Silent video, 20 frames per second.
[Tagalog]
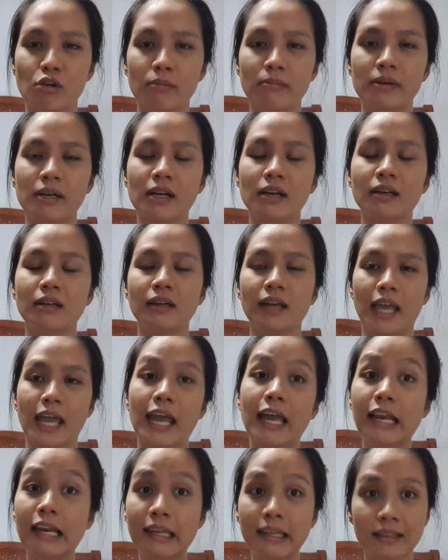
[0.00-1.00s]
sobrang
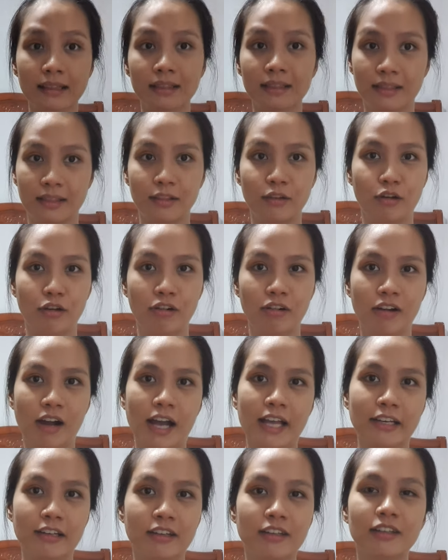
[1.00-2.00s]
elite nung
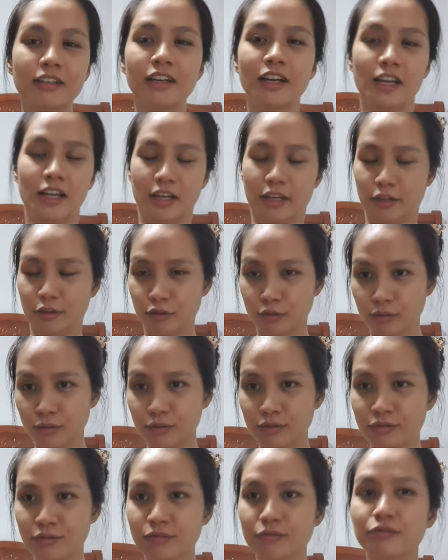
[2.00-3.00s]
ano
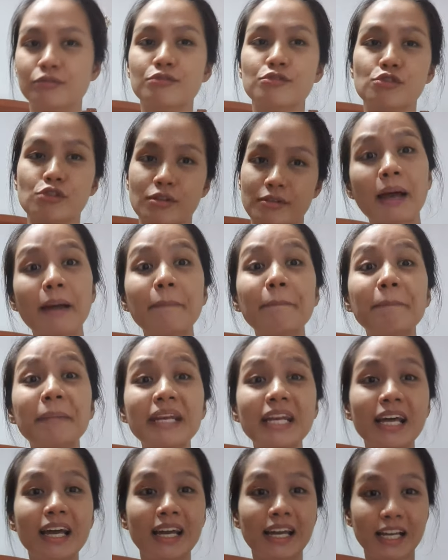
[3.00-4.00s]
nung service
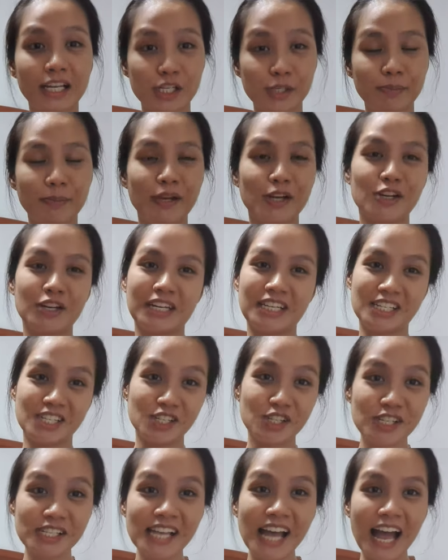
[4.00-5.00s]

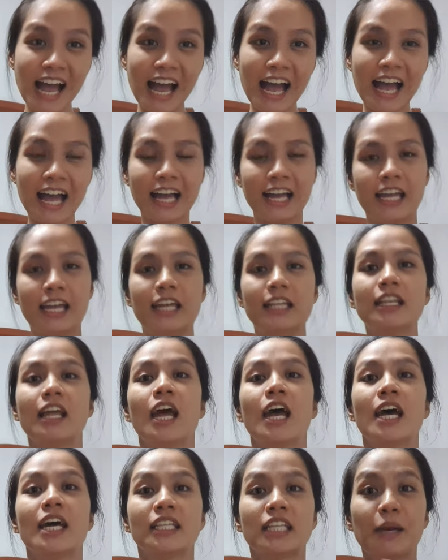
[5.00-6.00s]
pina-experience niya sa akin.
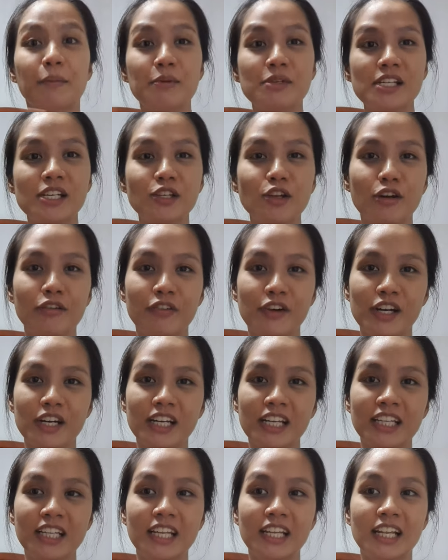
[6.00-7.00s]
Tapos
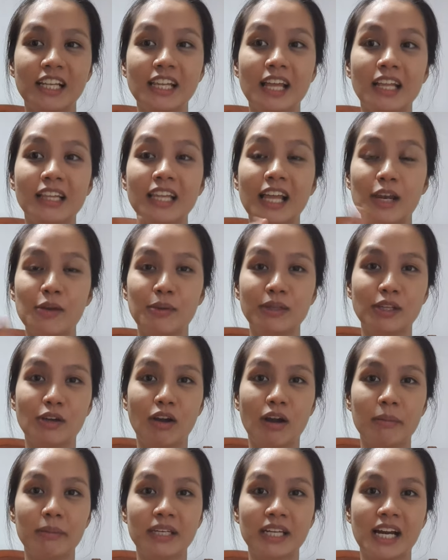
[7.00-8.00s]
inoffer din nila na dalawa
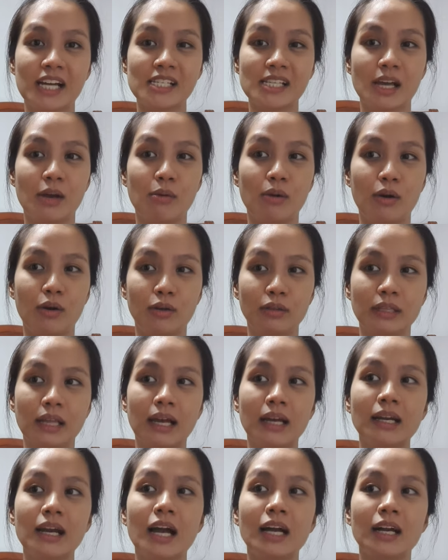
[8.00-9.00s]
daw kami ng asawa ko
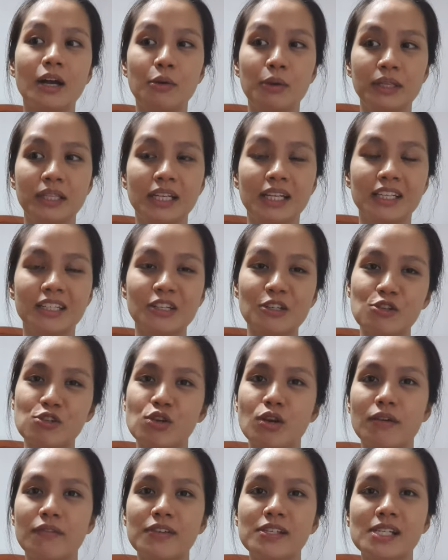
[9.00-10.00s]
na gagawa nila ng
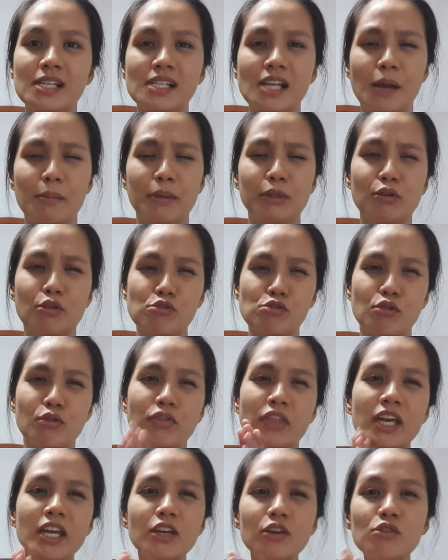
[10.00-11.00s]
service sa Sabado.
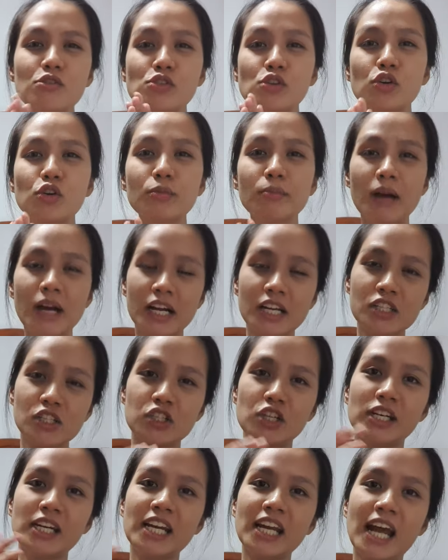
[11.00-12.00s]
So thank you so
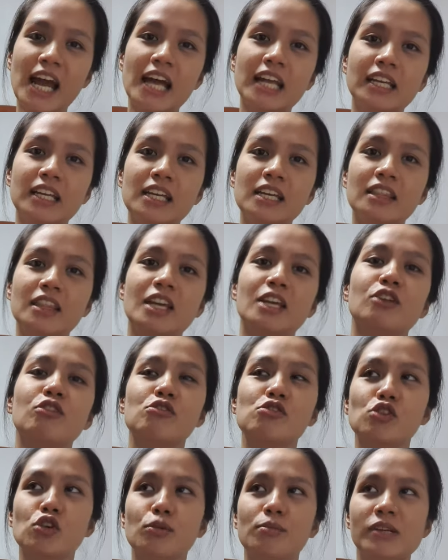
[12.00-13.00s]
much, Origani.
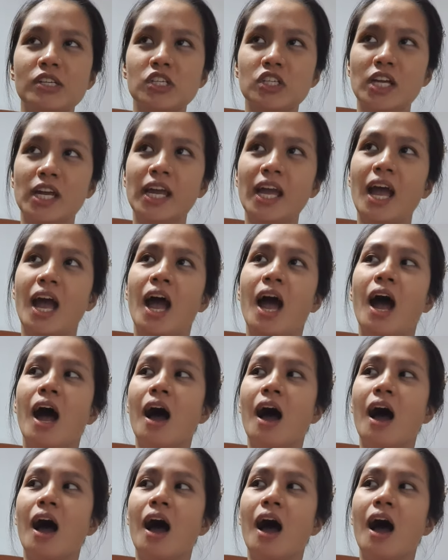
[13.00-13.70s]
Thank you so much kay